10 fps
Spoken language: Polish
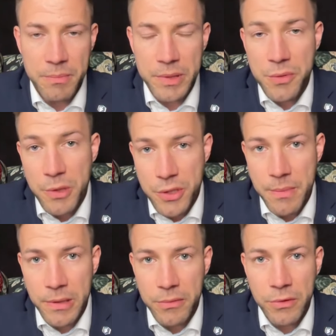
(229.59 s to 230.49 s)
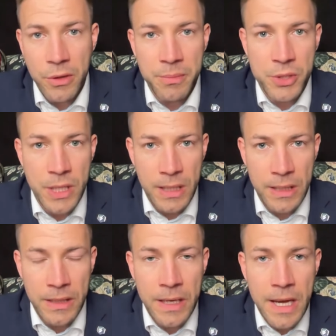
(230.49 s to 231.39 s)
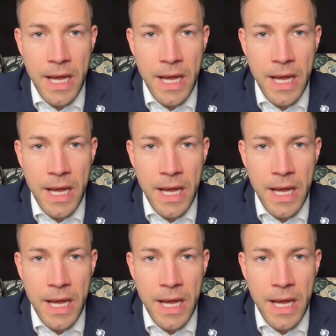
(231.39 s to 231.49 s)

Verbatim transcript: być może będą to robić dalej,